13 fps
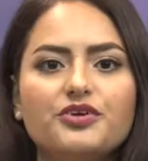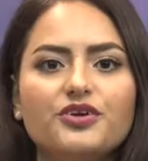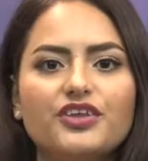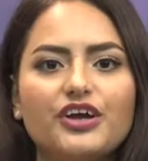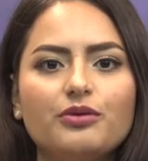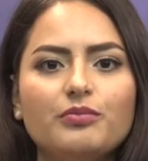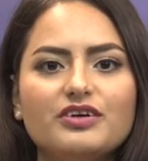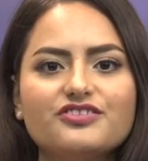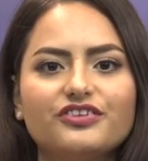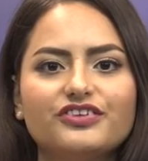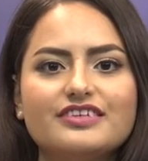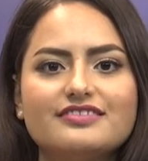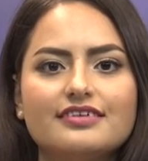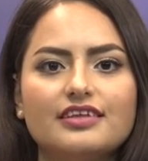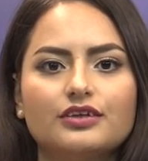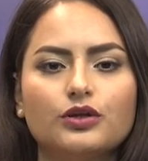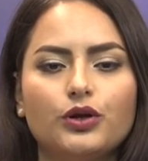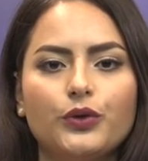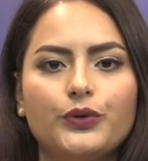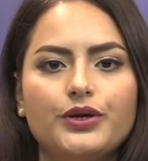Billonario inversionista en
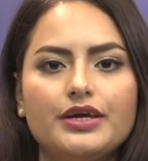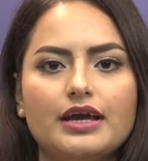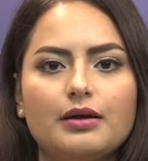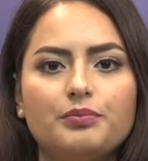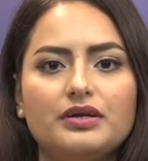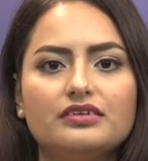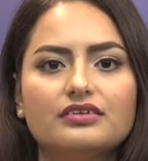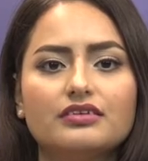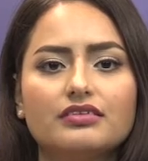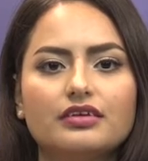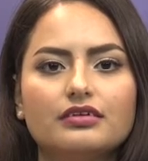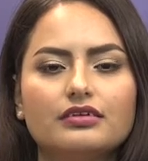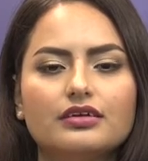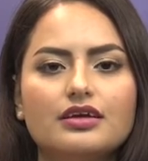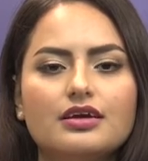tecnología, Peter Thiel,